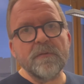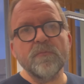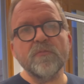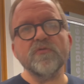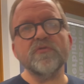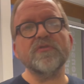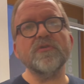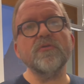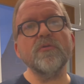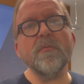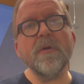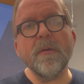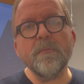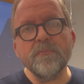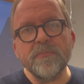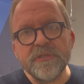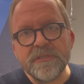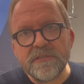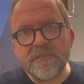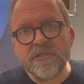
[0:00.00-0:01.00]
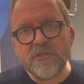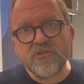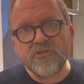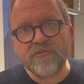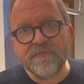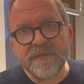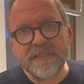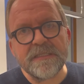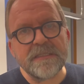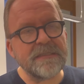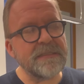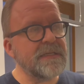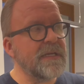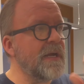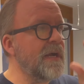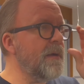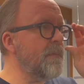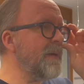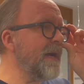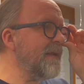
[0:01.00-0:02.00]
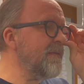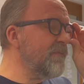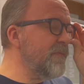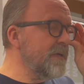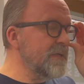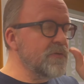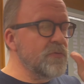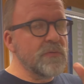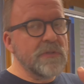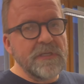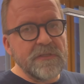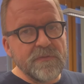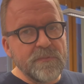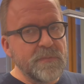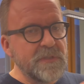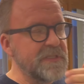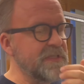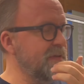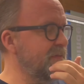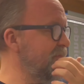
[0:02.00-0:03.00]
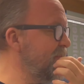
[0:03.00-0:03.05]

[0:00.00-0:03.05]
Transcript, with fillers: musst du noch mal ein bisschen schwitzen. Ja, am Anfang tut das ein bisschen